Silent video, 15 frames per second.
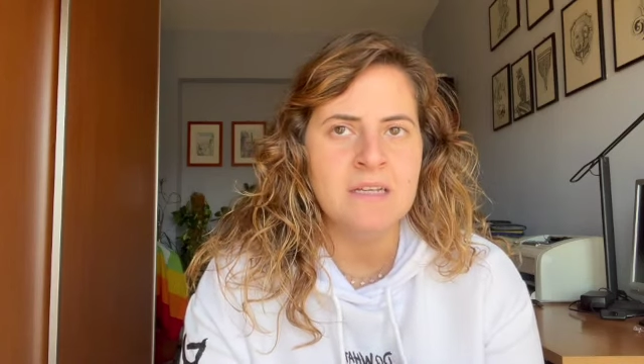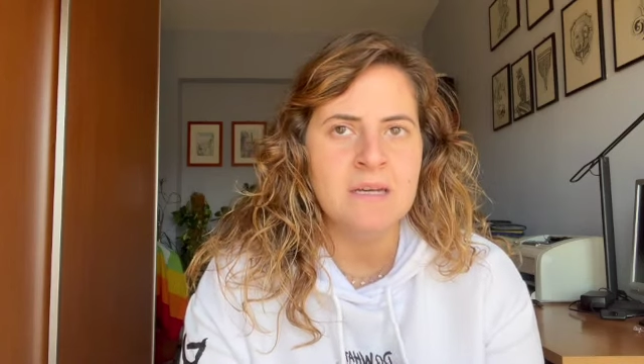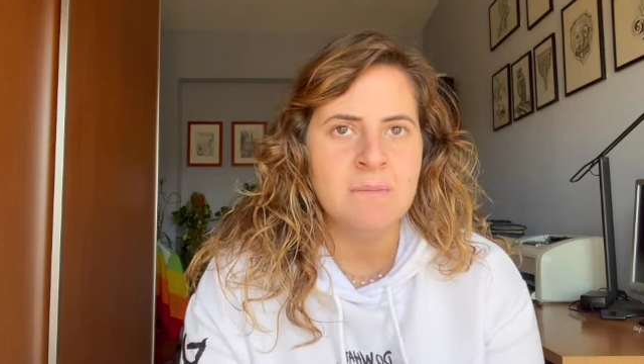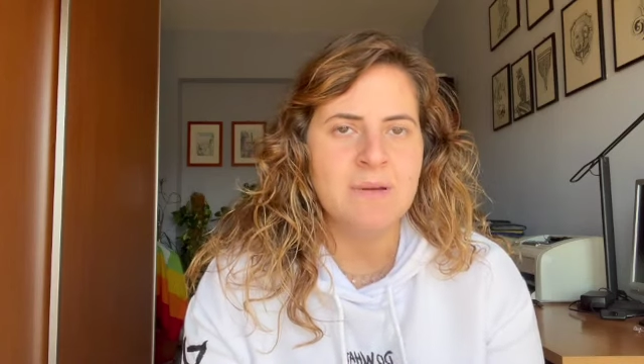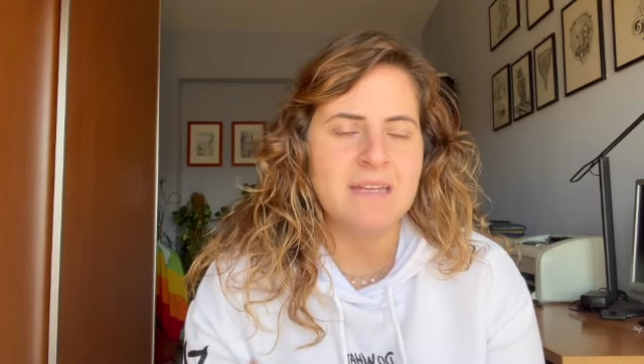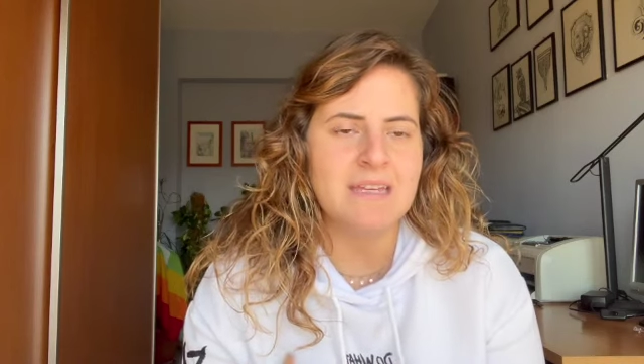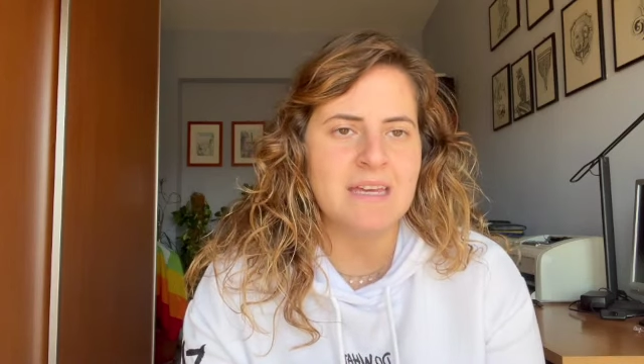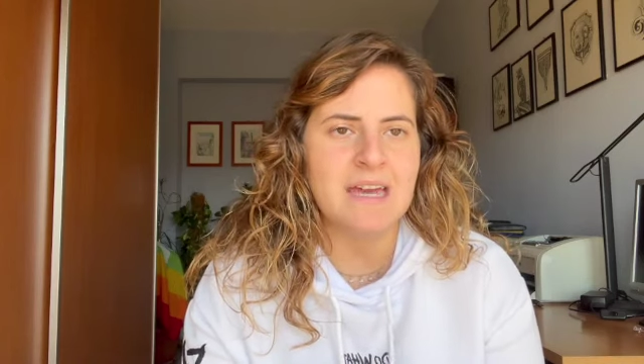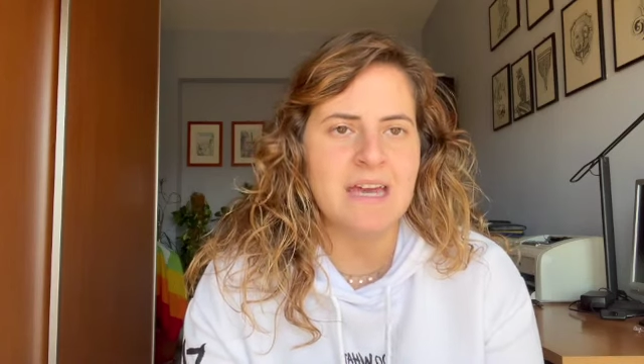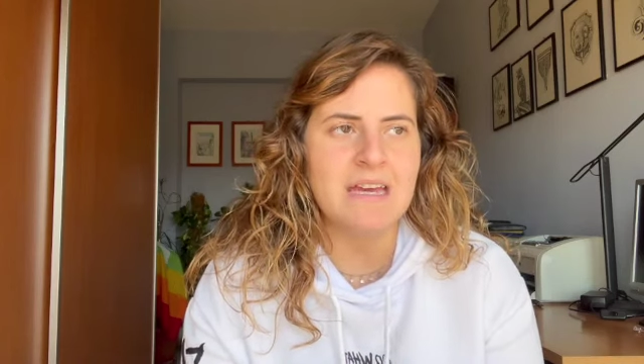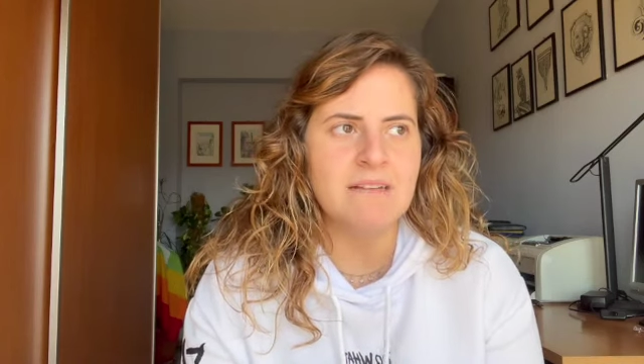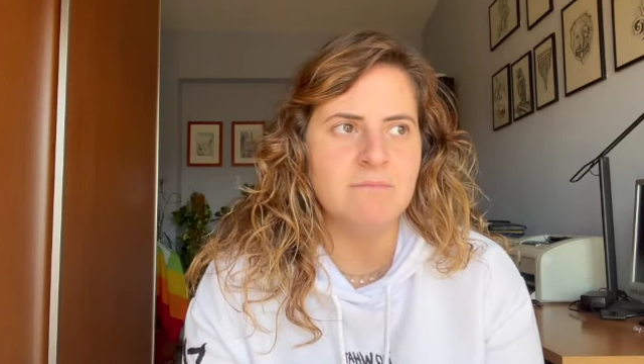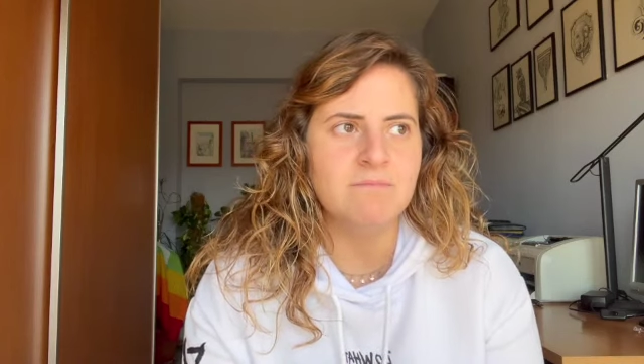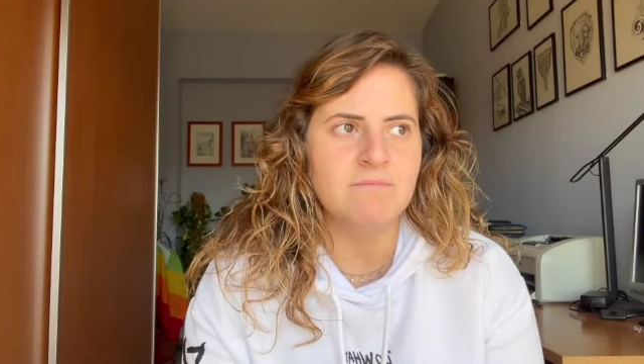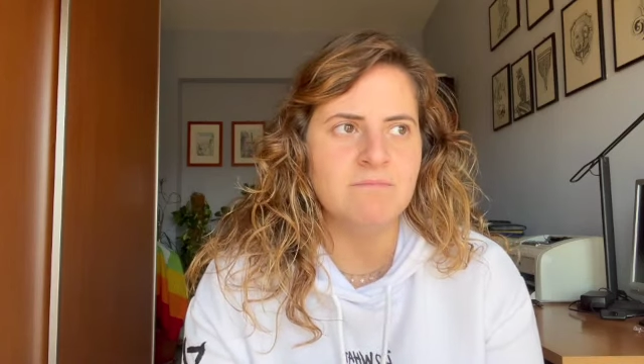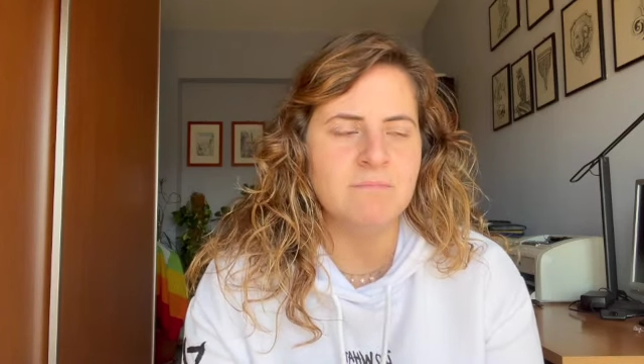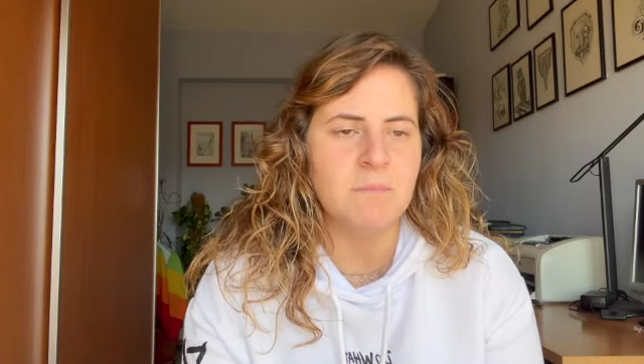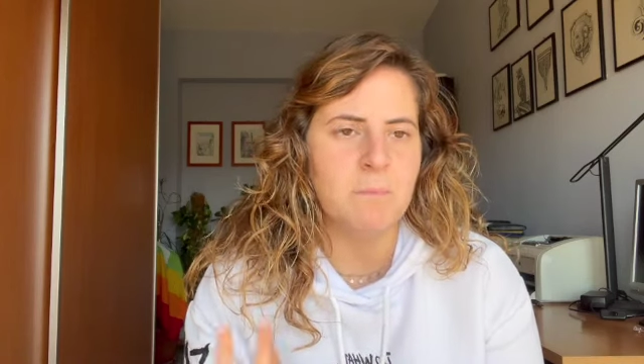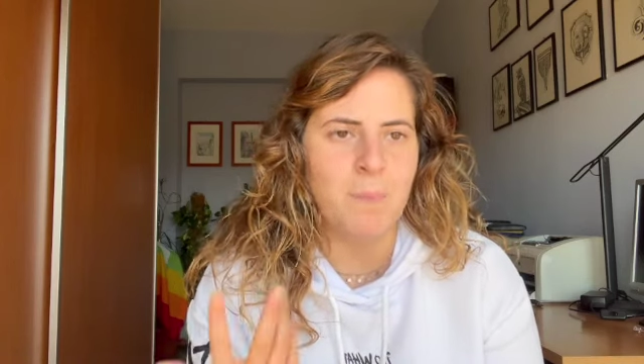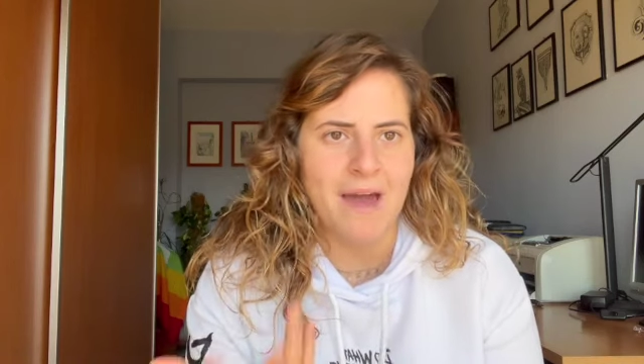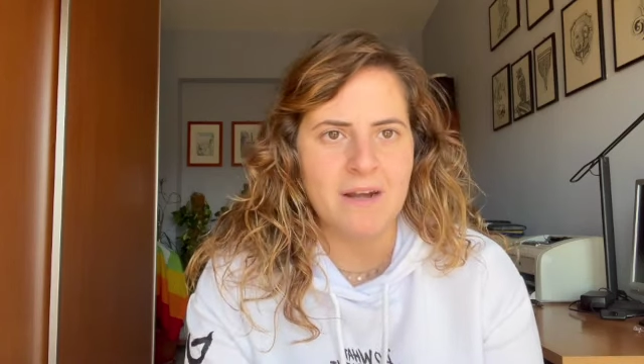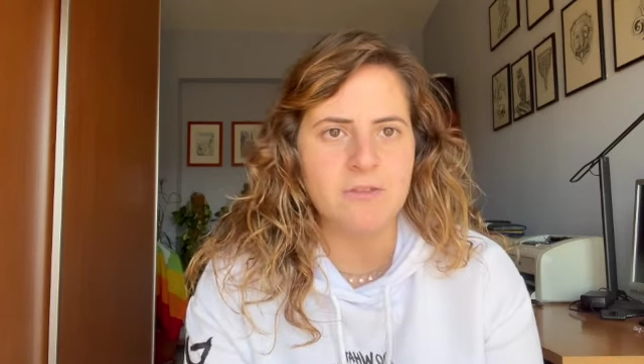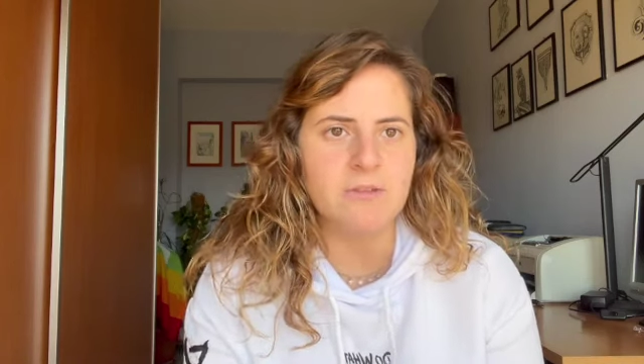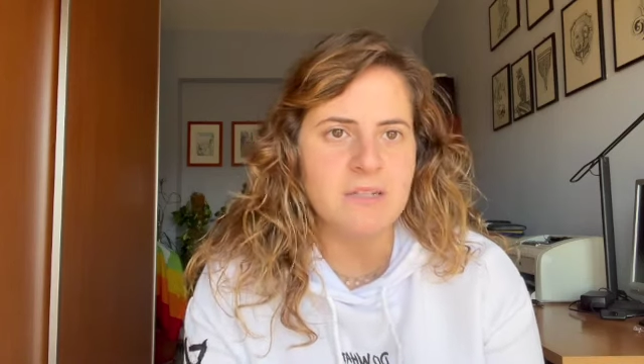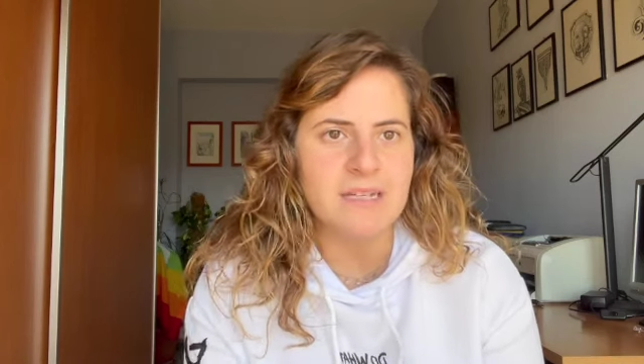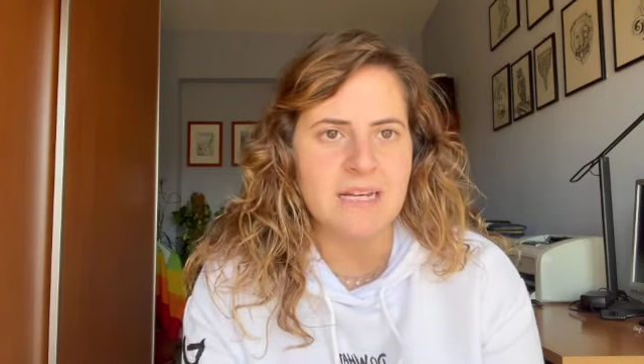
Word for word: perché perdo di